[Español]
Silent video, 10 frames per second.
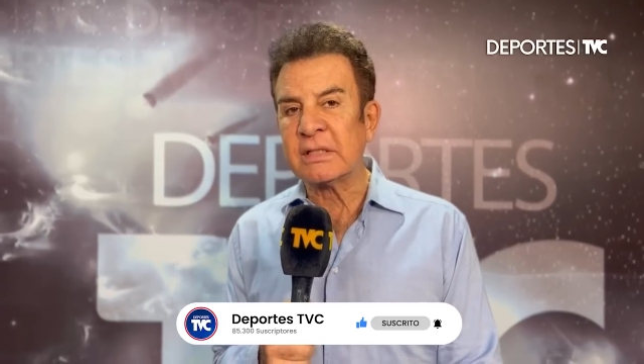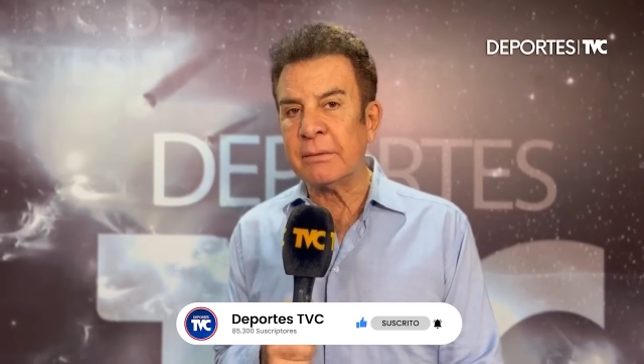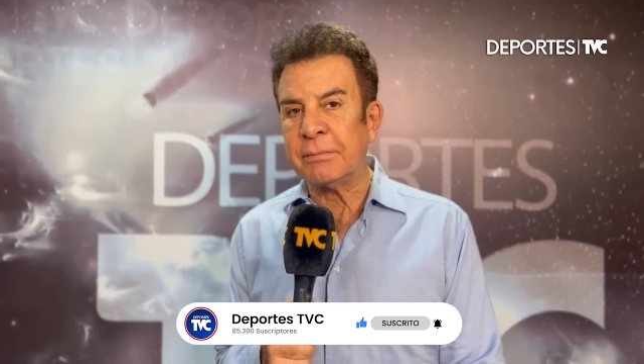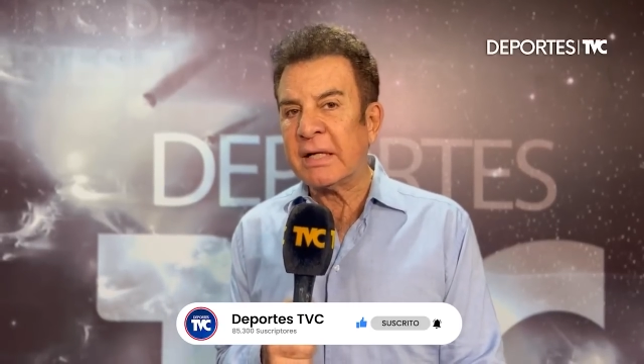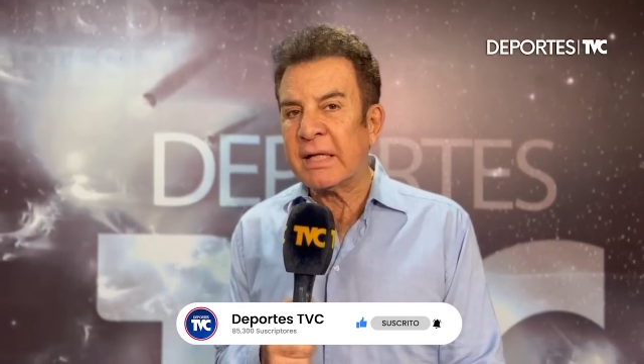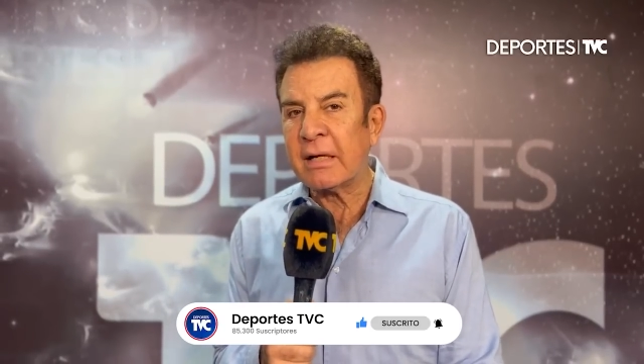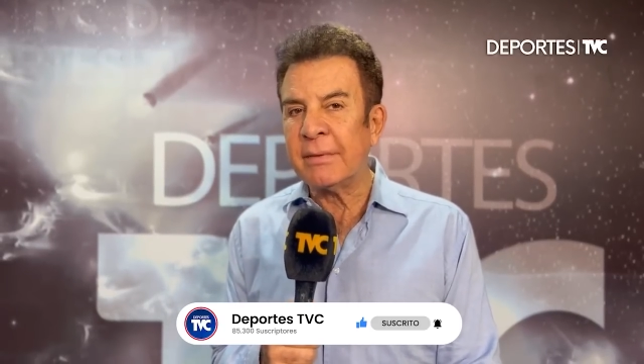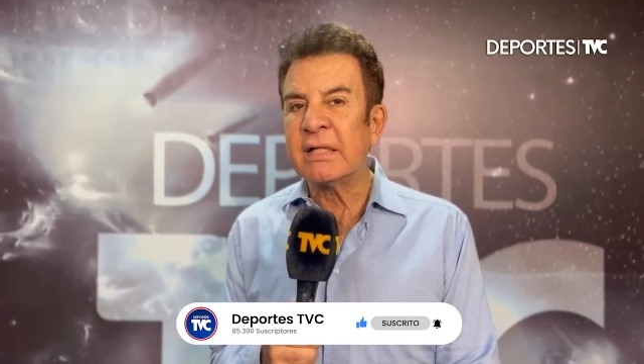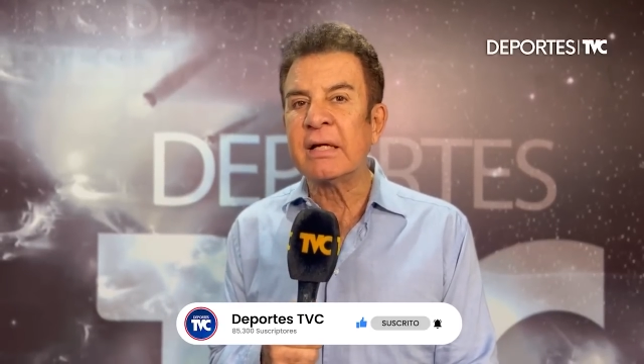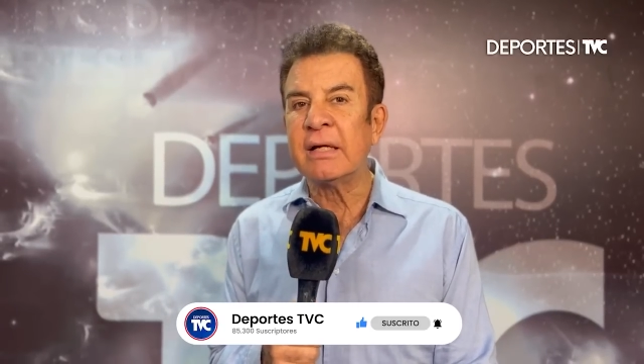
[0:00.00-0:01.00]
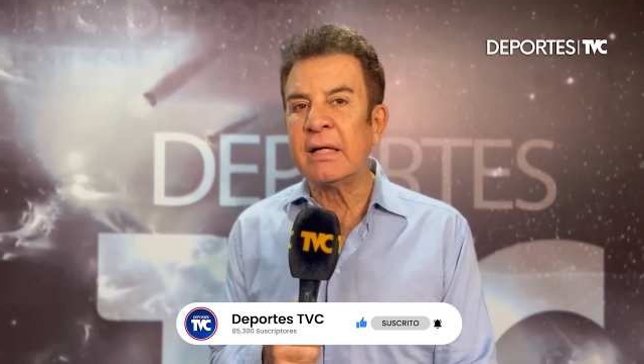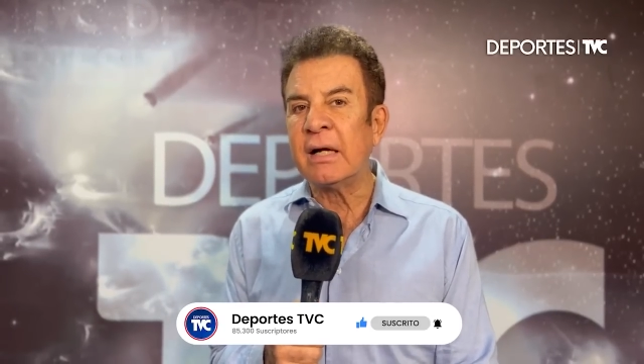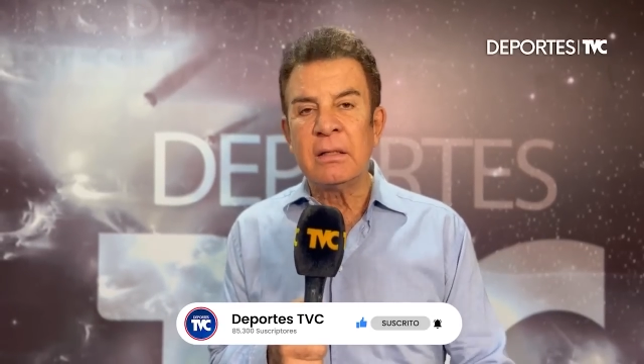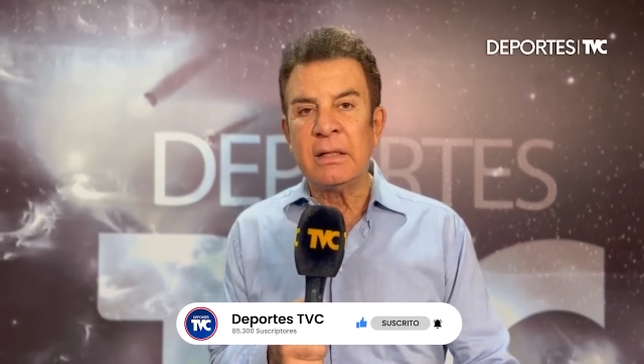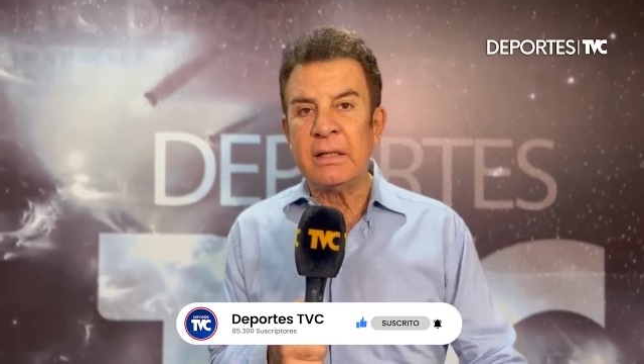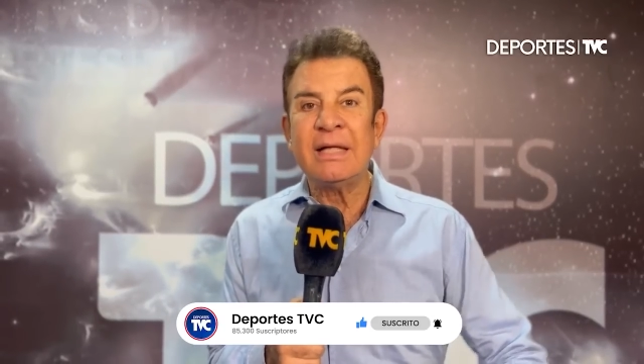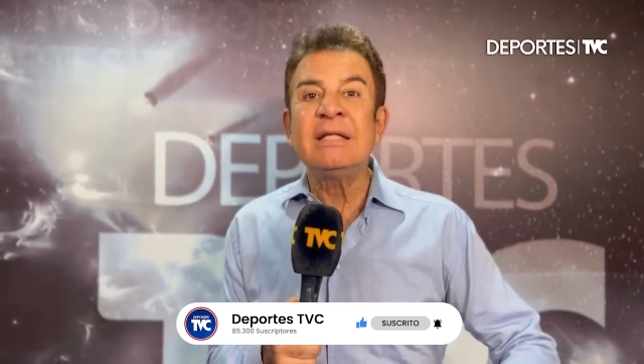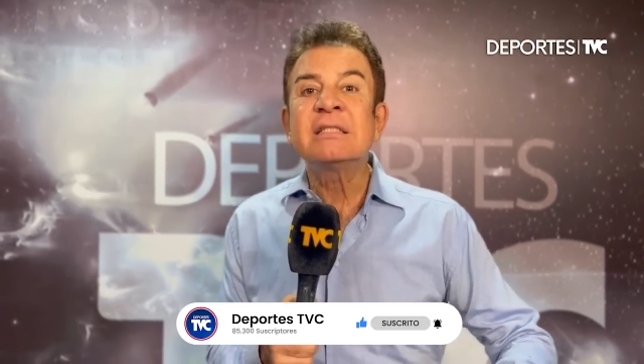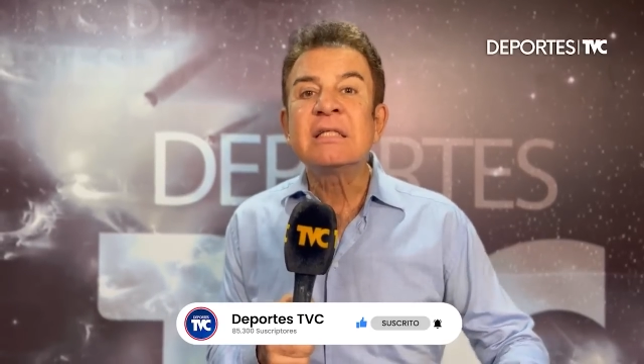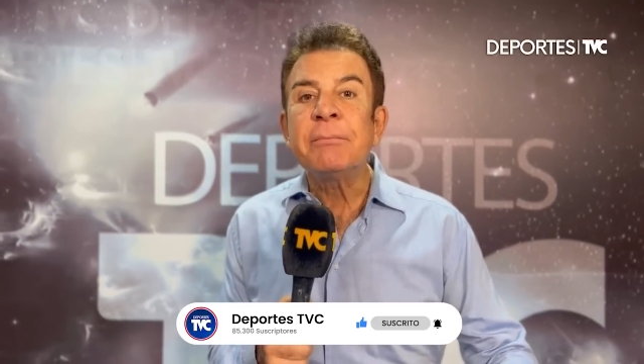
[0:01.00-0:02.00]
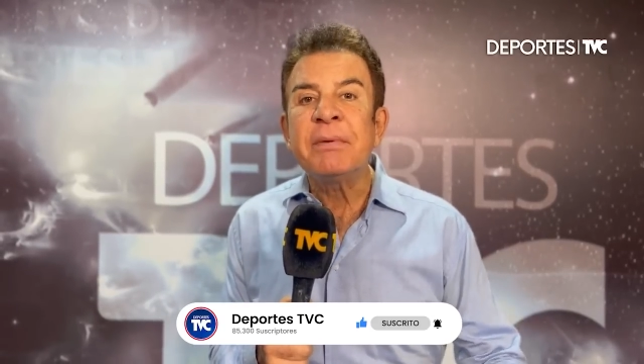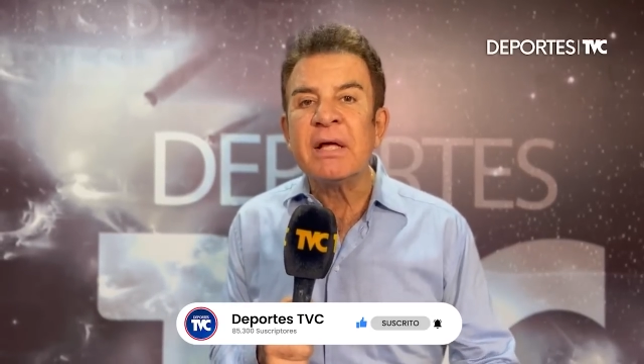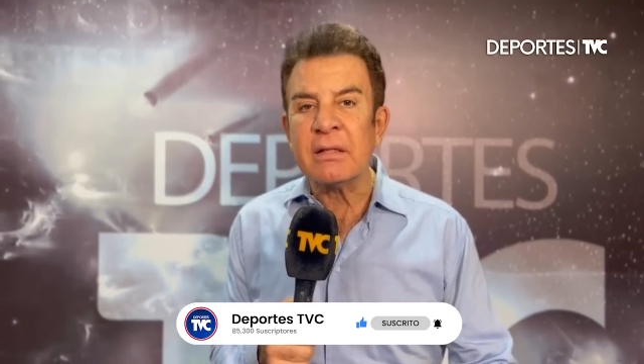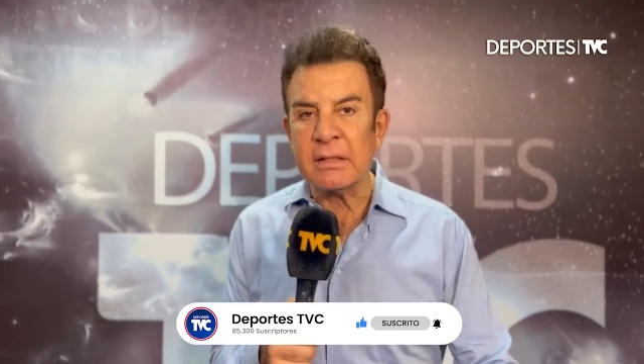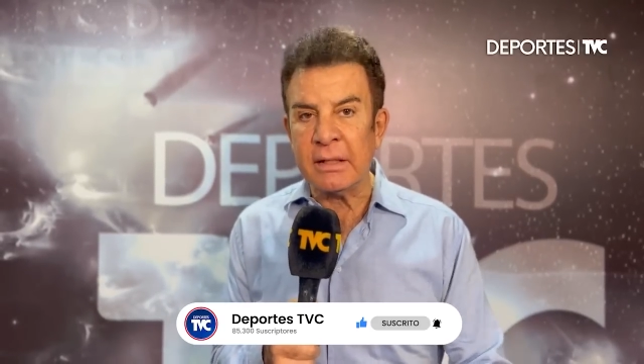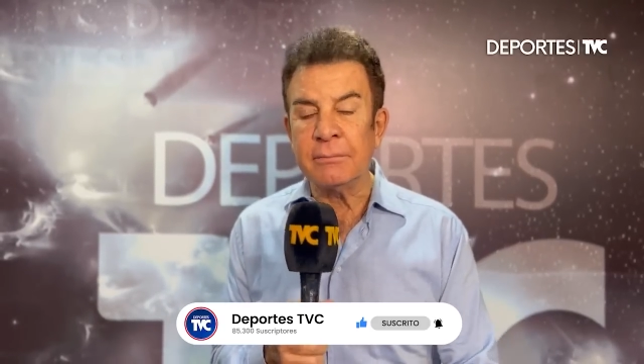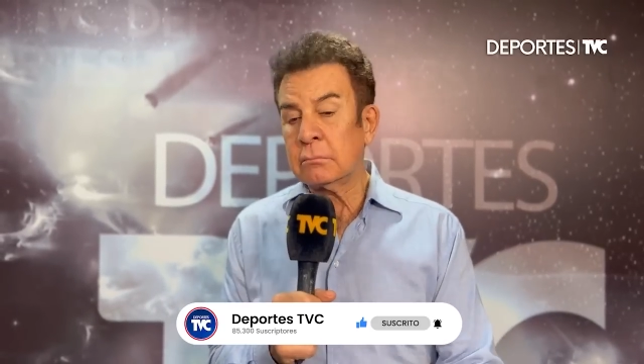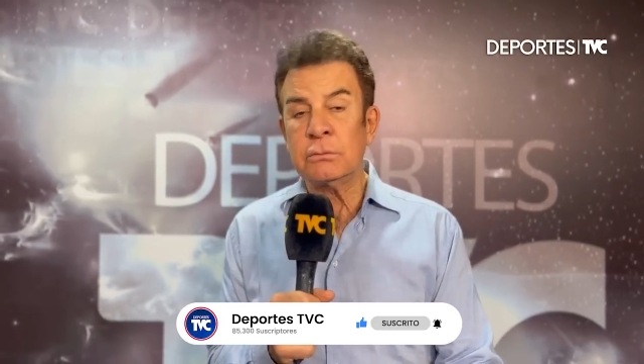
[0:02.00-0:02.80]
que prácticamente era incipiente.